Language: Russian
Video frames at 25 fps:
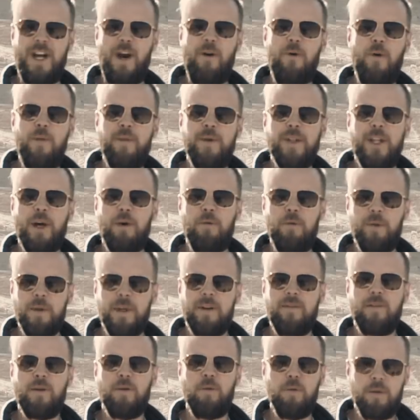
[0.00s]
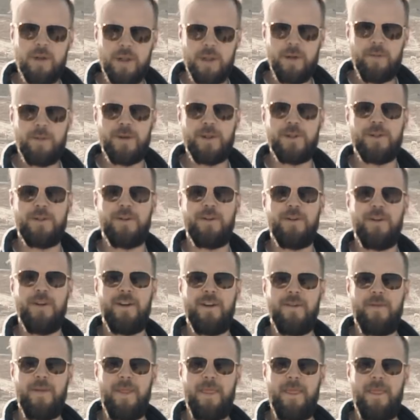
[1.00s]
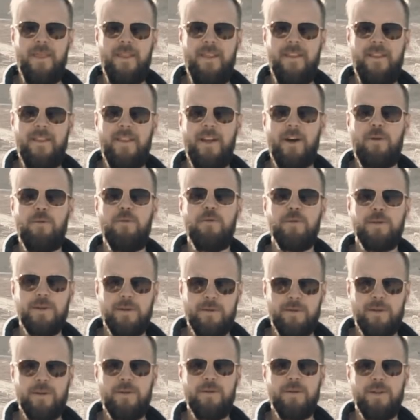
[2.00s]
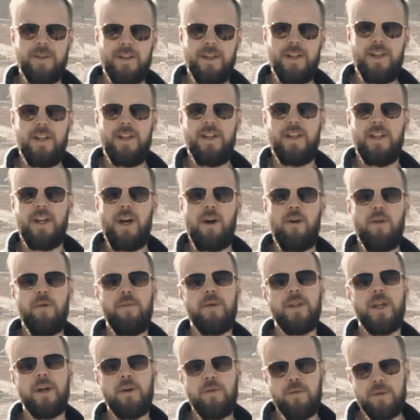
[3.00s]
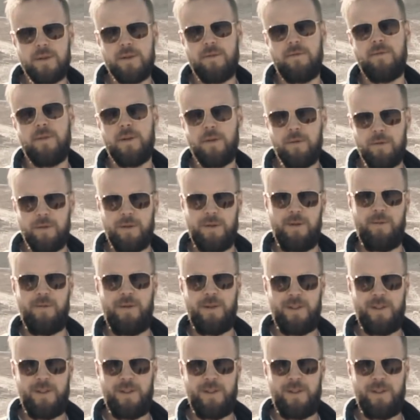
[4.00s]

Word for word: какой бы на кунг вы кунг не пристроили, на кузов кунг, какой бы на кузов вы кунг не